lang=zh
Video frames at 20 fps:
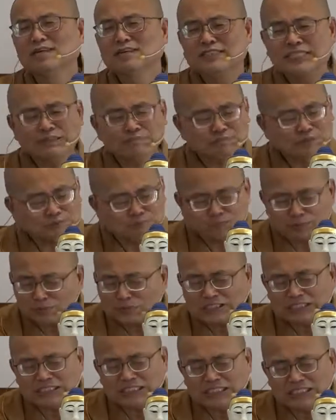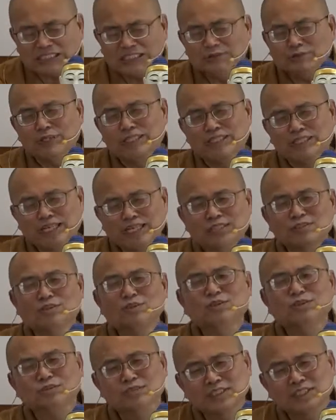但不不是你认为的那一
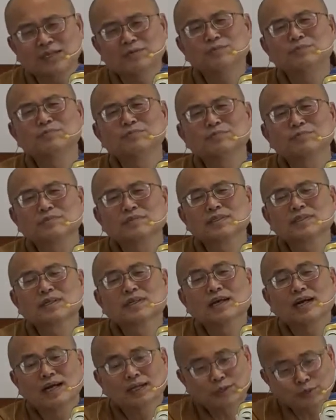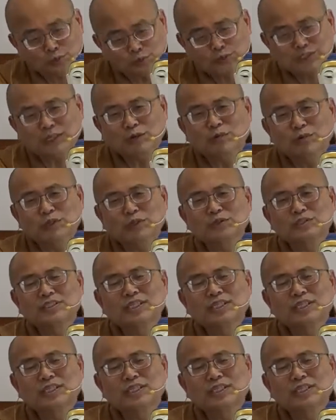种有效，啊，多少会有